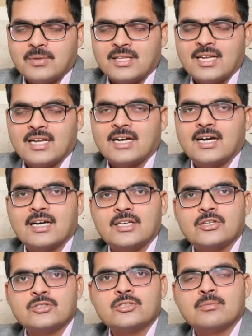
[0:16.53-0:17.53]
ప్రధానంగా
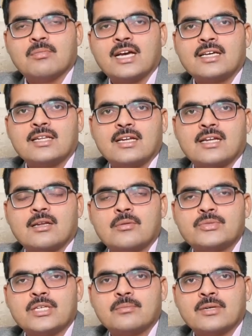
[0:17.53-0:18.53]
ఈరోజు మైగ్రేన్ అనే
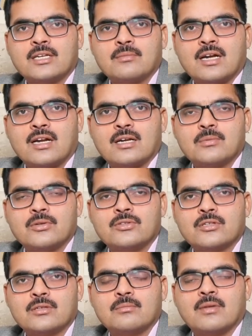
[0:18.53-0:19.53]
అంశం పైన
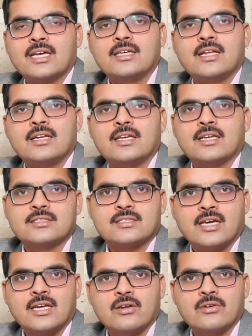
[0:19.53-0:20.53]
మాట్లాడబోతున్నాం మైగ్రేన్ ఏ
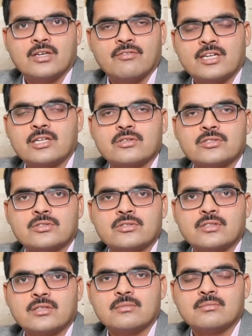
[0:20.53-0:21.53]
స్థాయిలో ఎవరికి
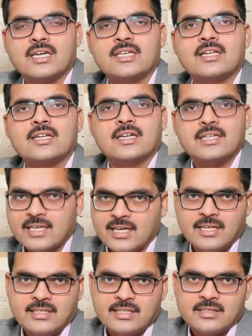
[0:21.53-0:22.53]
వస్తుంది మైగ్రేన్ అంటే
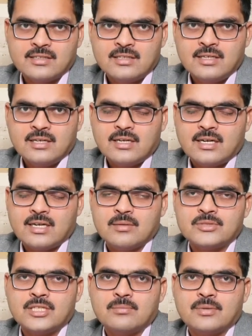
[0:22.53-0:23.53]
ఏంటి అనే
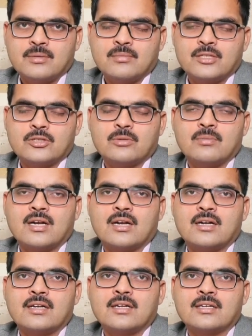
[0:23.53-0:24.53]
అంశంపై మనతో
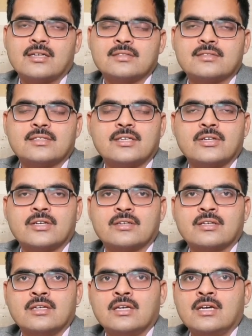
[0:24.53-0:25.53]
మాట్లాడడానికి సీనియర్
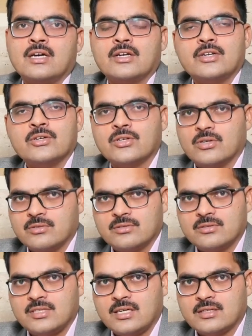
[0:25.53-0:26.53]
న్యూరో
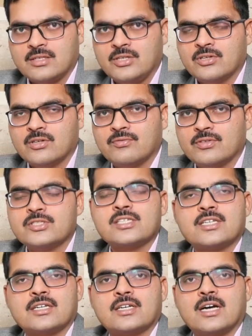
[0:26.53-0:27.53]
న్యూరో
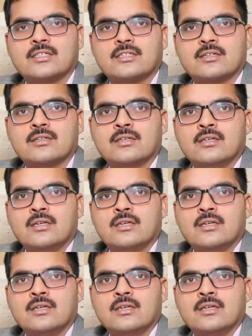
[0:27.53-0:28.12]
ఫిజిషియన్ డాక్టర్